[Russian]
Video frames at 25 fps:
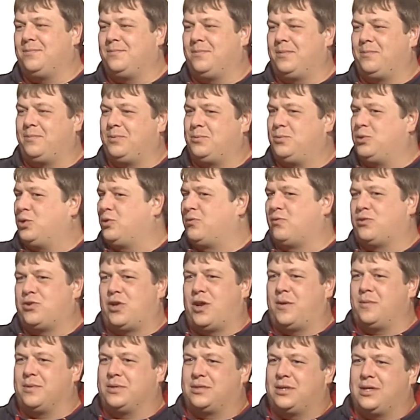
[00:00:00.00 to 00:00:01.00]
все
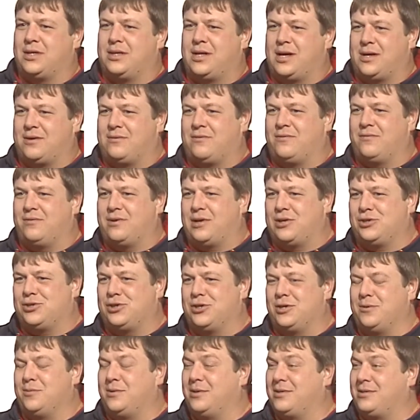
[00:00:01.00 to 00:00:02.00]
время с одинаковым
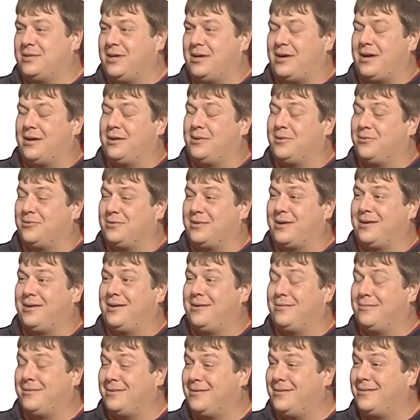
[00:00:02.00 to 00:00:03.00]
выражением лица, какие-то вот
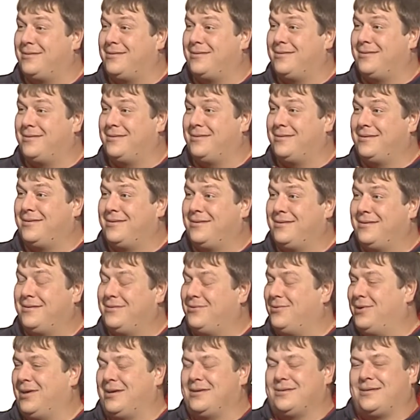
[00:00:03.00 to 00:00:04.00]
такие вот.
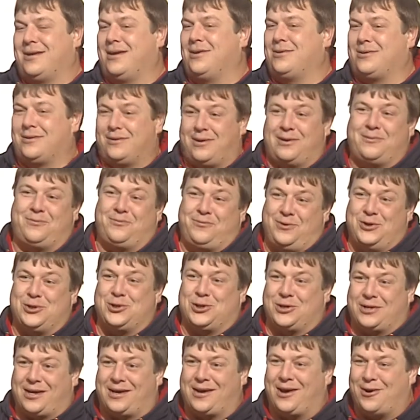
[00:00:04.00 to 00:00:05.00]
Ну, я не знаю, это наверное,
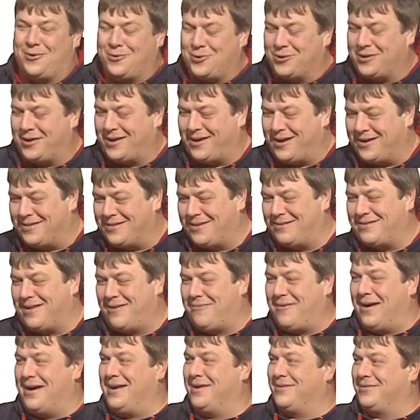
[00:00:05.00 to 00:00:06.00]
фишка такая у него такая,
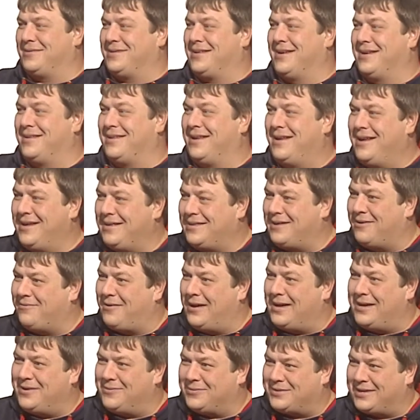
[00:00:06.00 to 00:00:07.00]
навальновская,
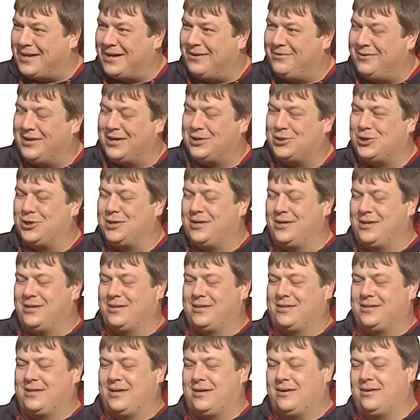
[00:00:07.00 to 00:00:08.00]
навальновское выражение
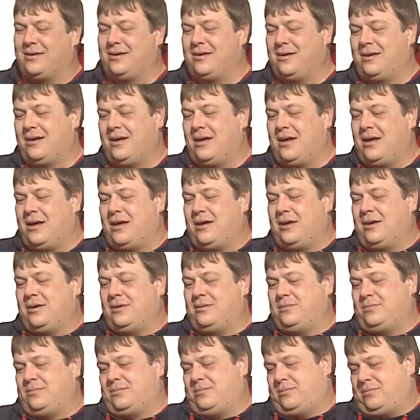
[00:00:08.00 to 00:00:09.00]
лица.
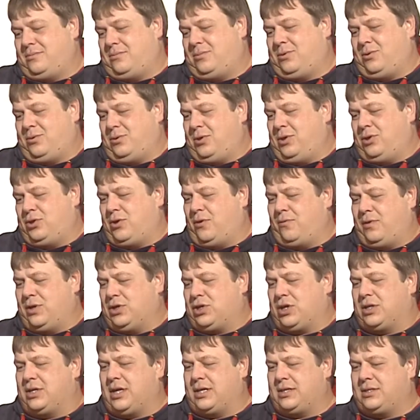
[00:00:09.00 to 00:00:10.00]
Ну, ничего,
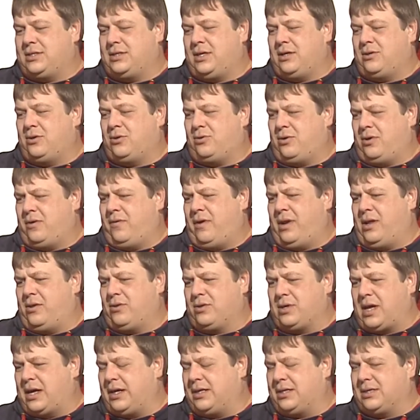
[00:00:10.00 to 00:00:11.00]
вышел на сцену, ну, говорил
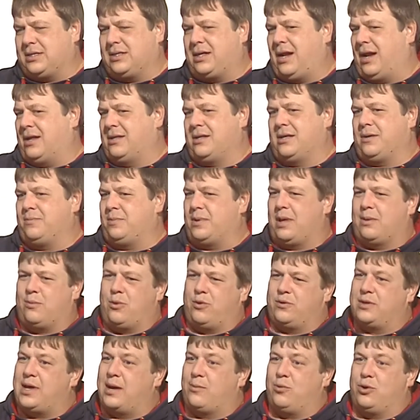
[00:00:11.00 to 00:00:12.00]
он какие-то странные, на
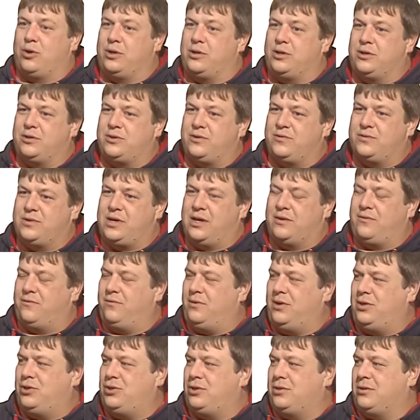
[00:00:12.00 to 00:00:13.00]
мой, на мой личный взгляд,
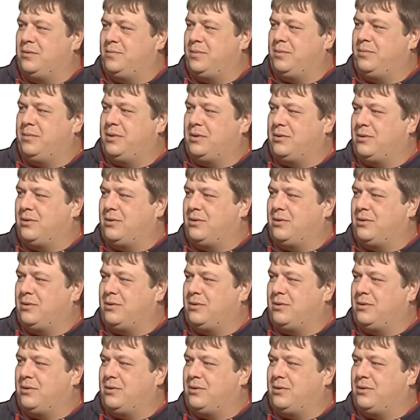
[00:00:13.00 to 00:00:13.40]
вещи, например, то